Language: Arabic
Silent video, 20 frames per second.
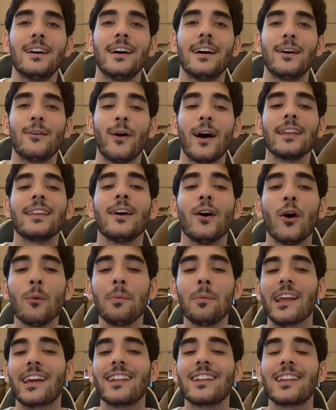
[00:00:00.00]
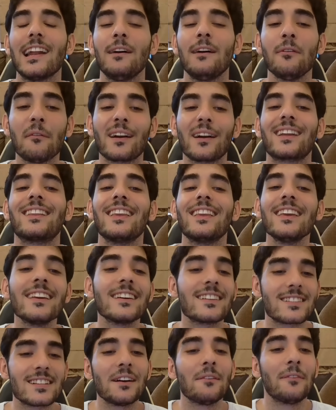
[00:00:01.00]
وهيدي اوبننج كنت العبها من
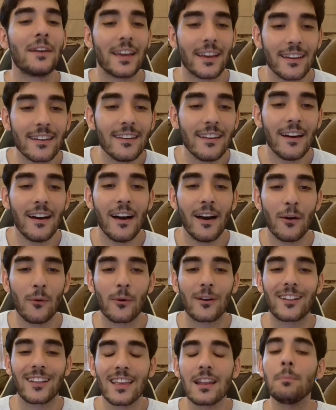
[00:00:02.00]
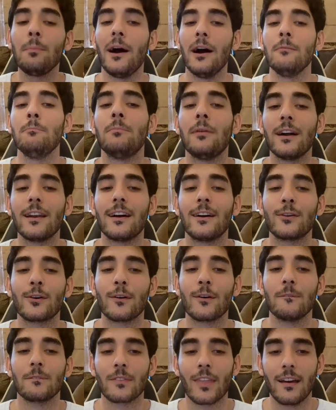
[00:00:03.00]
كتير زمان وكثير بحبها لانه
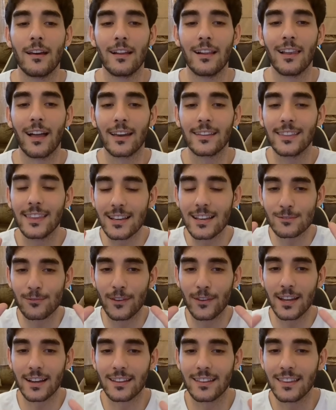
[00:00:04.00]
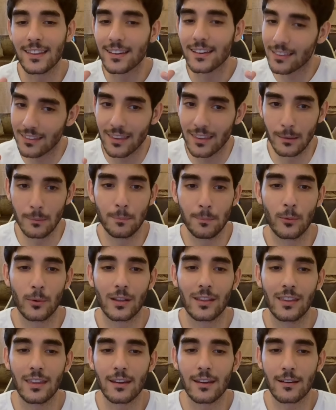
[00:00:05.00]
الايدياز فيها كتير ديب
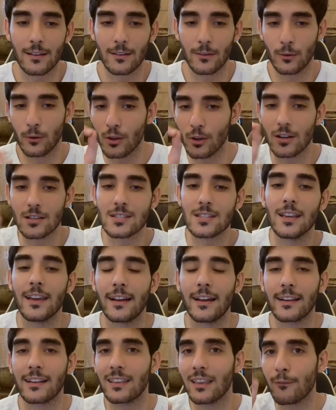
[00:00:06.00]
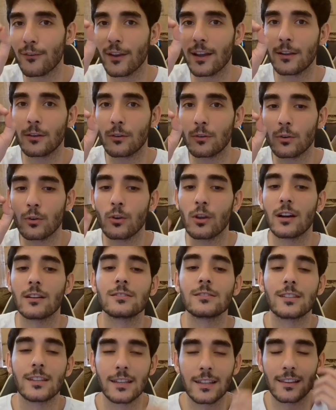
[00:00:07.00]
وكثير نيونسي يعني كتير فيها
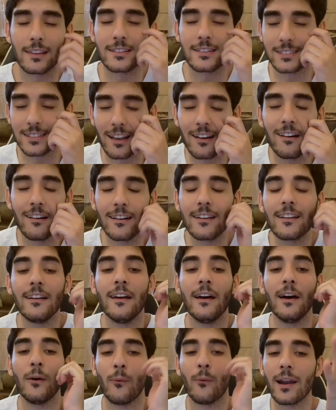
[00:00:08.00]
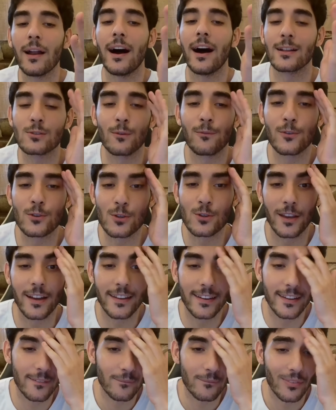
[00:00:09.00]
نيونسات صغار ولا حتشوفوا يعني. شو
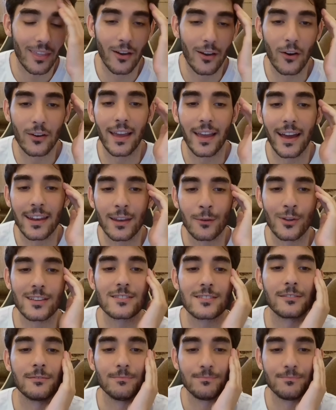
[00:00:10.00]
يعني اوكي اني ويز